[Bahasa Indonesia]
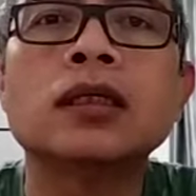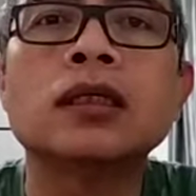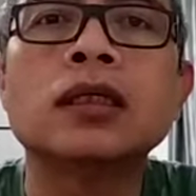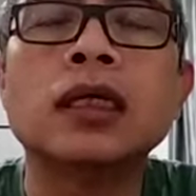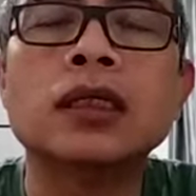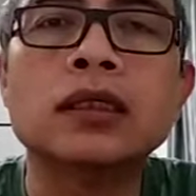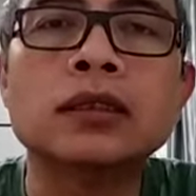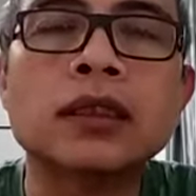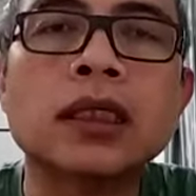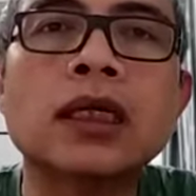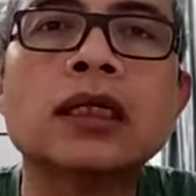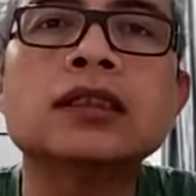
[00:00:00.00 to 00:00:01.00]
dan
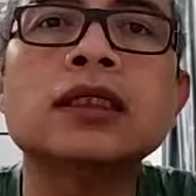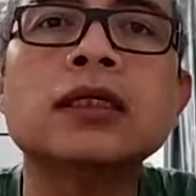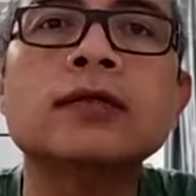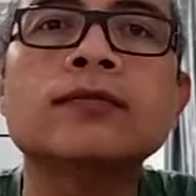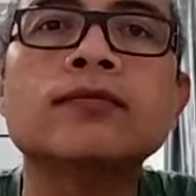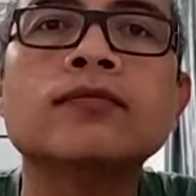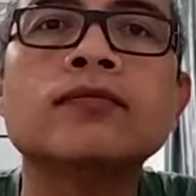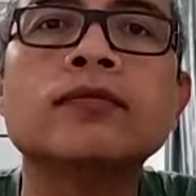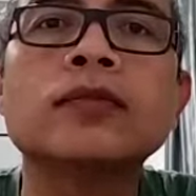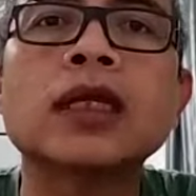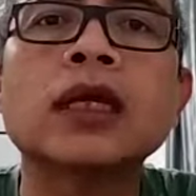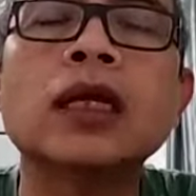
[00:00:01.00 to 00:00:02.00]
saya rasa
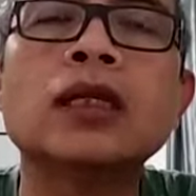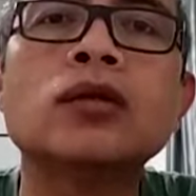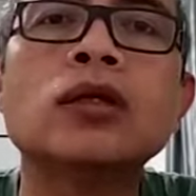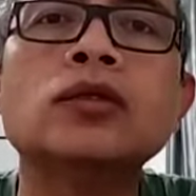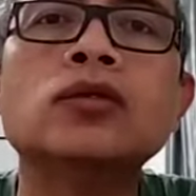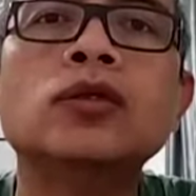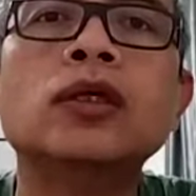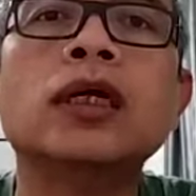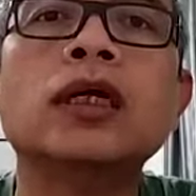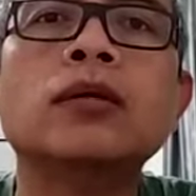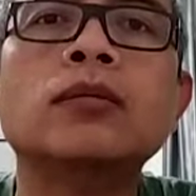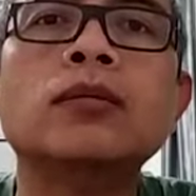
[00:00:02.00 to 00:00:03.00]
itu yang
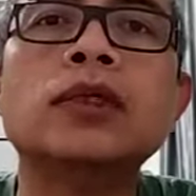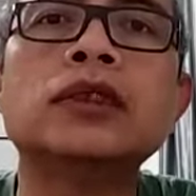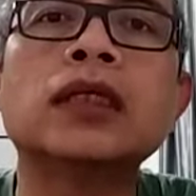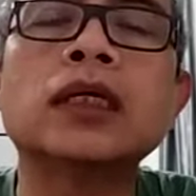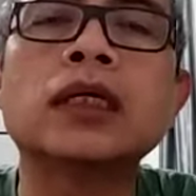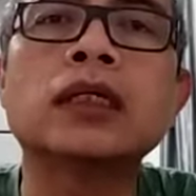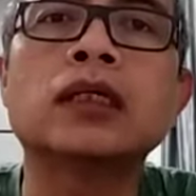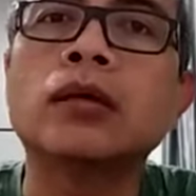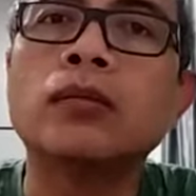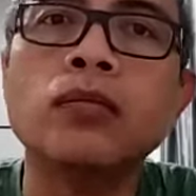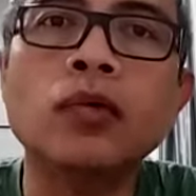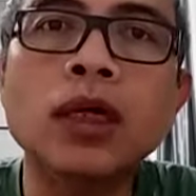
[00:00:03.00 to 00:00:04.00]
juga bisa kita
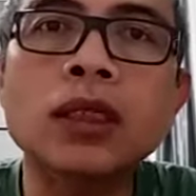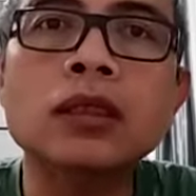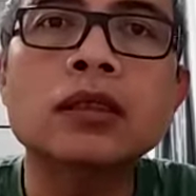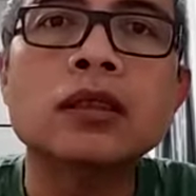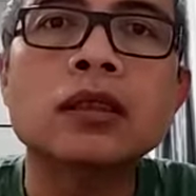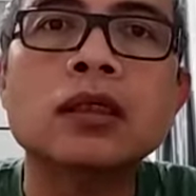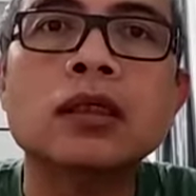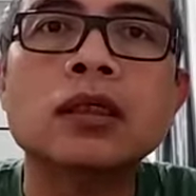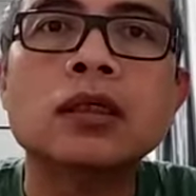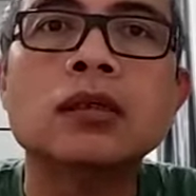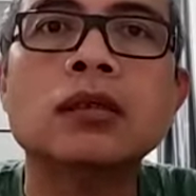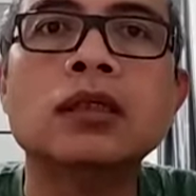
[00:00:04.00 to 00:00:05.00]
buat
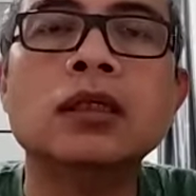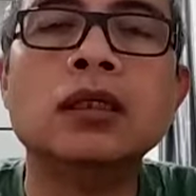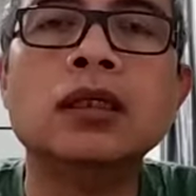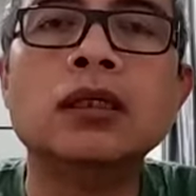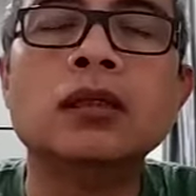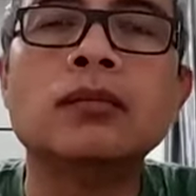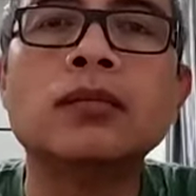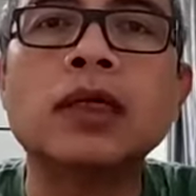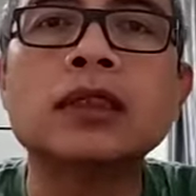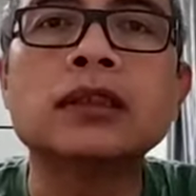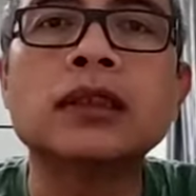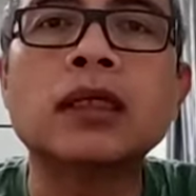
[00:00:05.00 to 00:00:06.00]
di
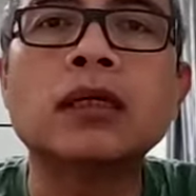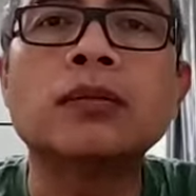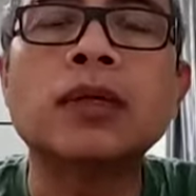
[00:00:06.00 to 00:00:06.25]
masa